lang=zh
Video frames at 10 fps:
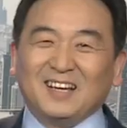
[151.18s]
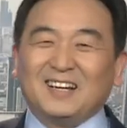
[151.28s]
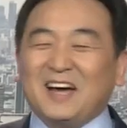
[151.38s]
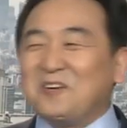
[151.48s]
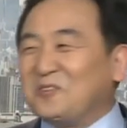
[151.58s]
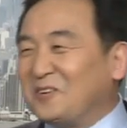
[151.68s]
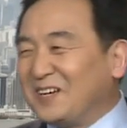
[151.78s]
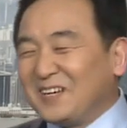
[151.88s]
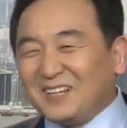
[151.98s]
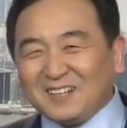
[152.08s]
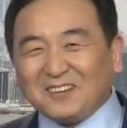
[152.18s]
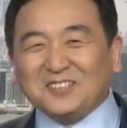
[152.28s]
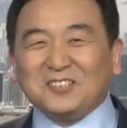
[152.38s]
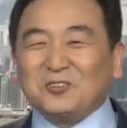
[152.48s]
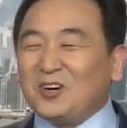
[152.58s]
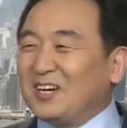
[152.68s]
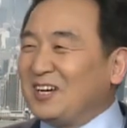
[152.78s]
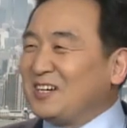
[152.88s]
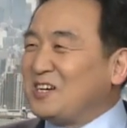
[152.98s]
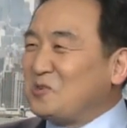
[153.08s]
然后老师说，
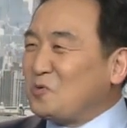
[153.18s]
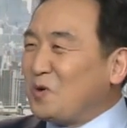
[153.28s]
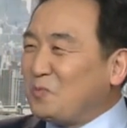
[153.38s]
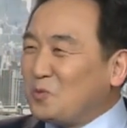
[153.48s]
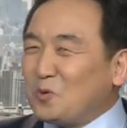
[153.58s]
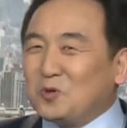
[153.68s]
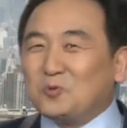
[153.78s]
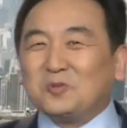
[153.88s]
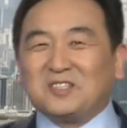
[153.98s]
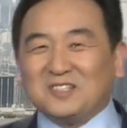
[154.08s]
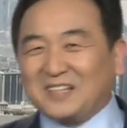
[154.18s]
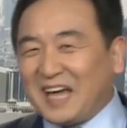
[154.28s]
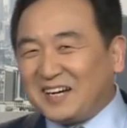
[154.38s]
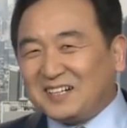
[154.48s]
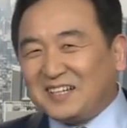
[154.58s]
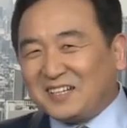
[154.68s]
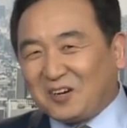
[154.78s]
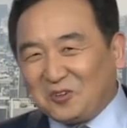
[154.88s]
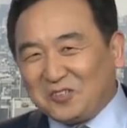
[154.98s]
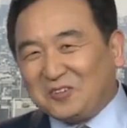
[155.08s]
生活不过如此，该喝一
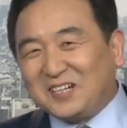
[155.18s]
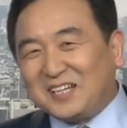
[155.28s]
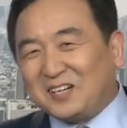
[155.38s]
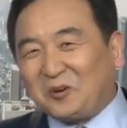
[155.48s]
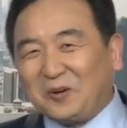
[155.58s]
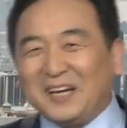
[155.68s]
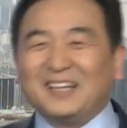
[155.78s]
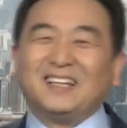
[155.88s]
口你就喝一口啊。